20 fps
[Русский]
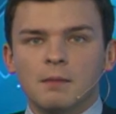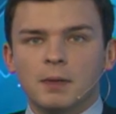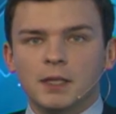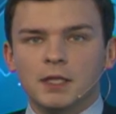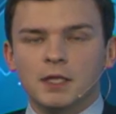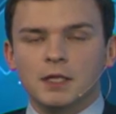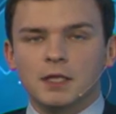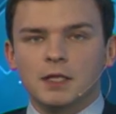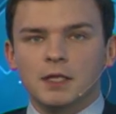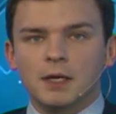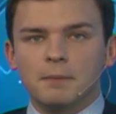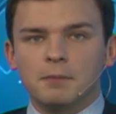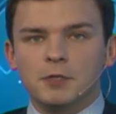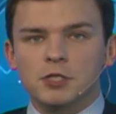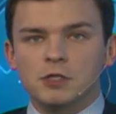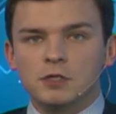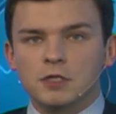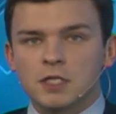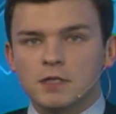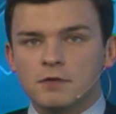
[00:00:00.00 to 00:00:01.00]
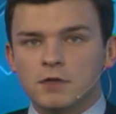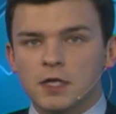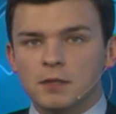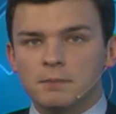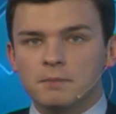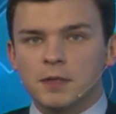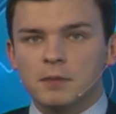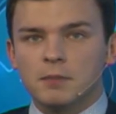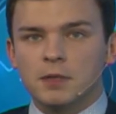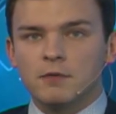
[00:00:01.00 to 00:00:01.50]
Подарки для пожилых
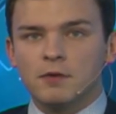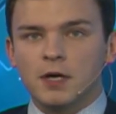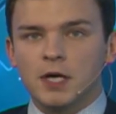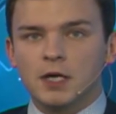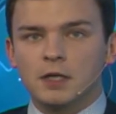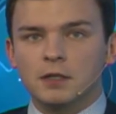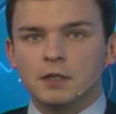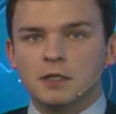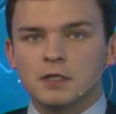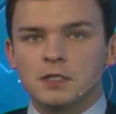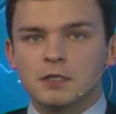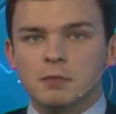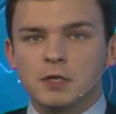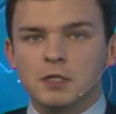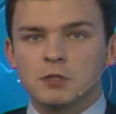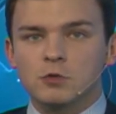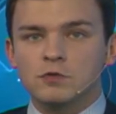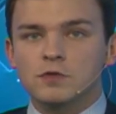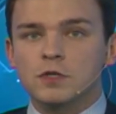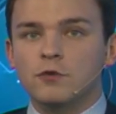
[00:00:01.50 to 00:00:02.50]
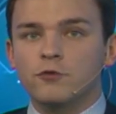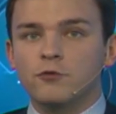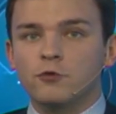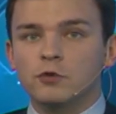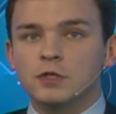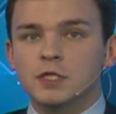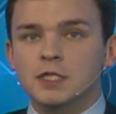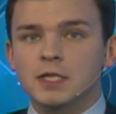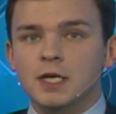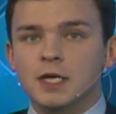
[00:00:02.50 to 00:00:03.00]
северян прибыли в Архангельск. Московский
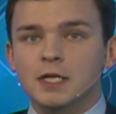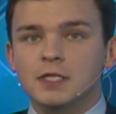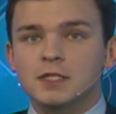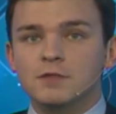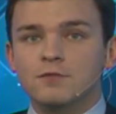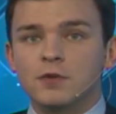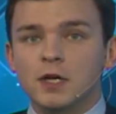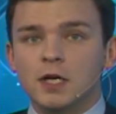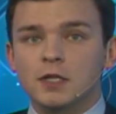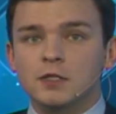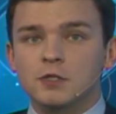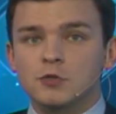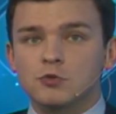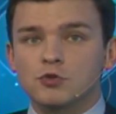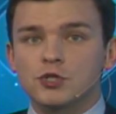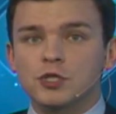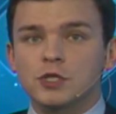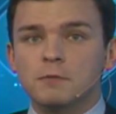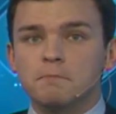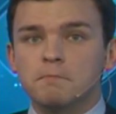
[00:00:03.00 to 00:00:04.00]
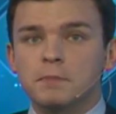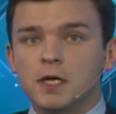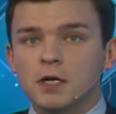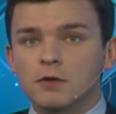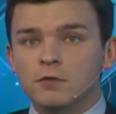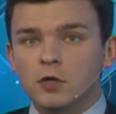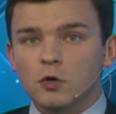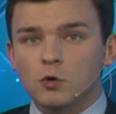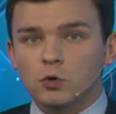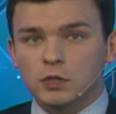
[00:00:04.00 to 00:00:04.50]
фонд «Старость в радость» уже не
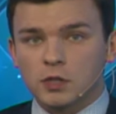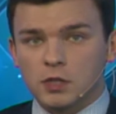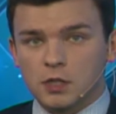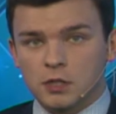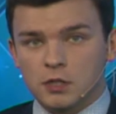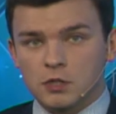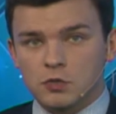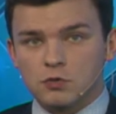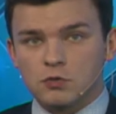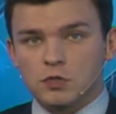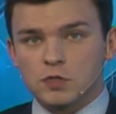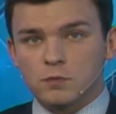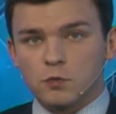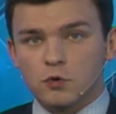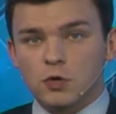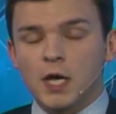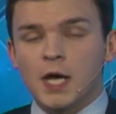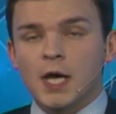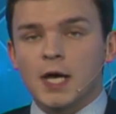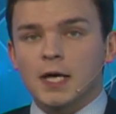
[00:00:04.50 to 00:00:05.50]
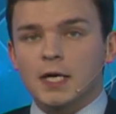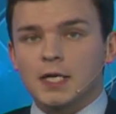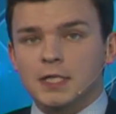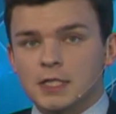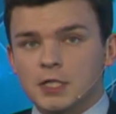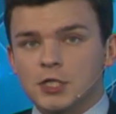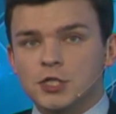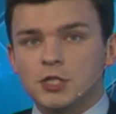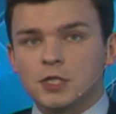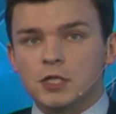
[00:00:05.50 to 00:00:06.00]
первый год организует сбор
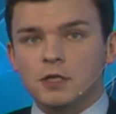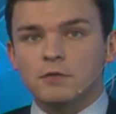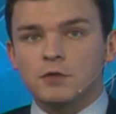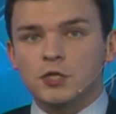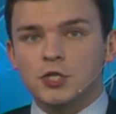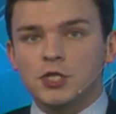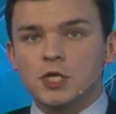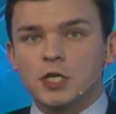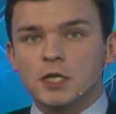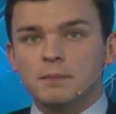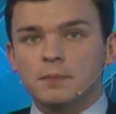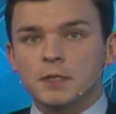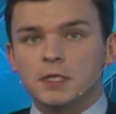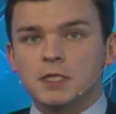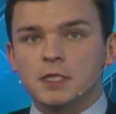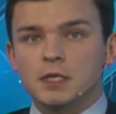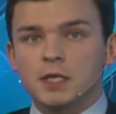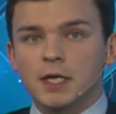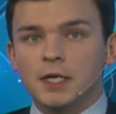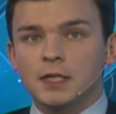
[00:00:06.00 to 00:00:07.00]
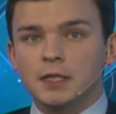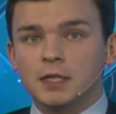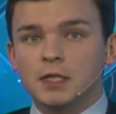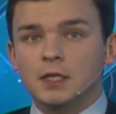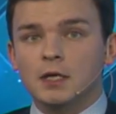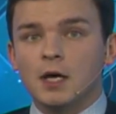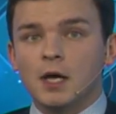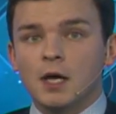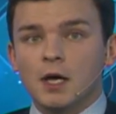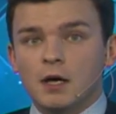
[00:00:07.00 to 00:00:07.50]
различных вещей и присылает
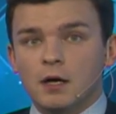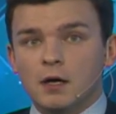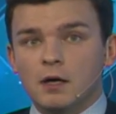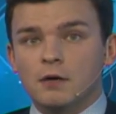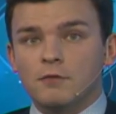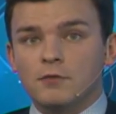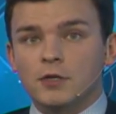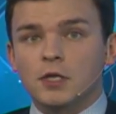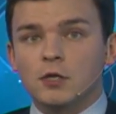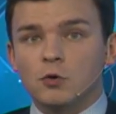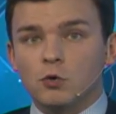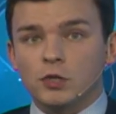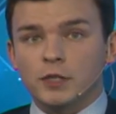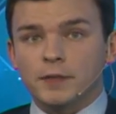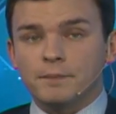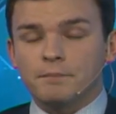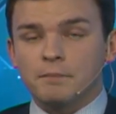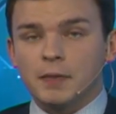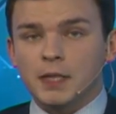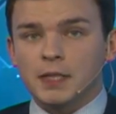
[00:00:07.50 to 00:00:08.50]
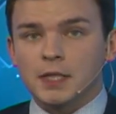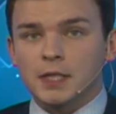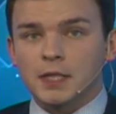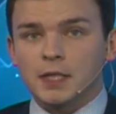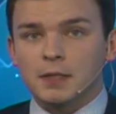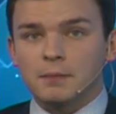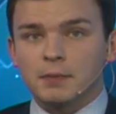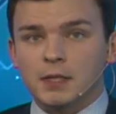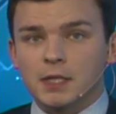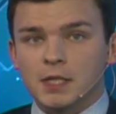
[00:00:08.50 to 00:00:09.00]
их э, в регионы.
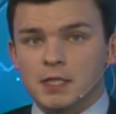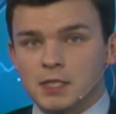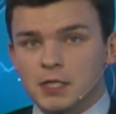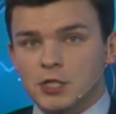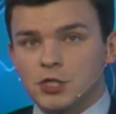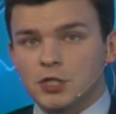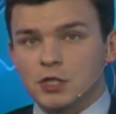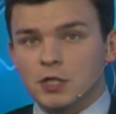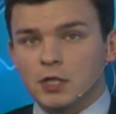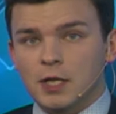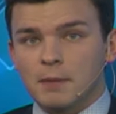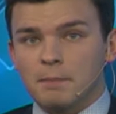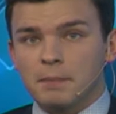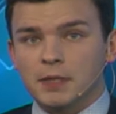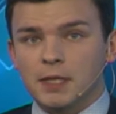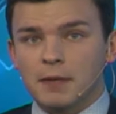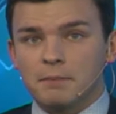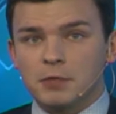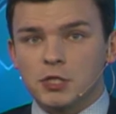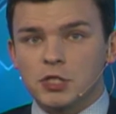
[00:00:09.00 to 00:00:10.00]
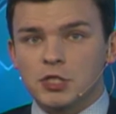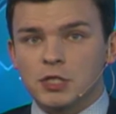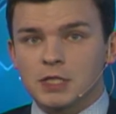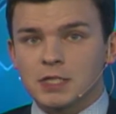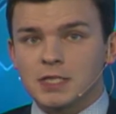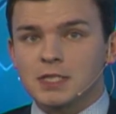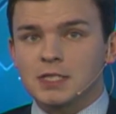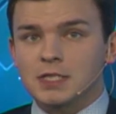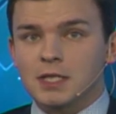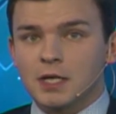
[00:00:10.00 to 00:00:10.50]
Подарки предназначены для подопечных
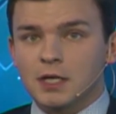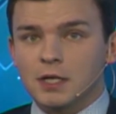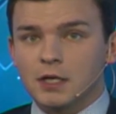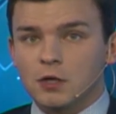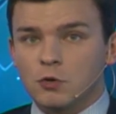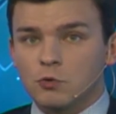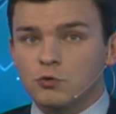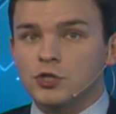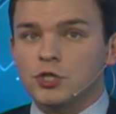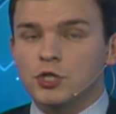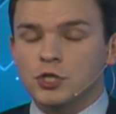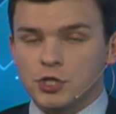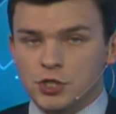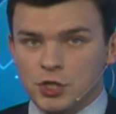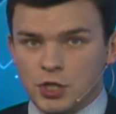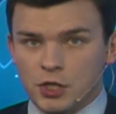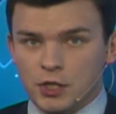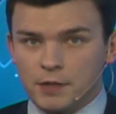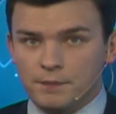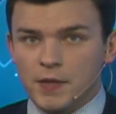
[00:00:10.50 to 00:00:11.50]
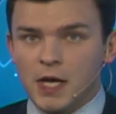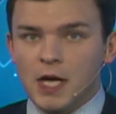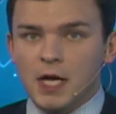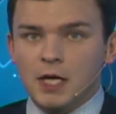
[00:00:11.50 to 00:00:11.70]
социальных учреждений.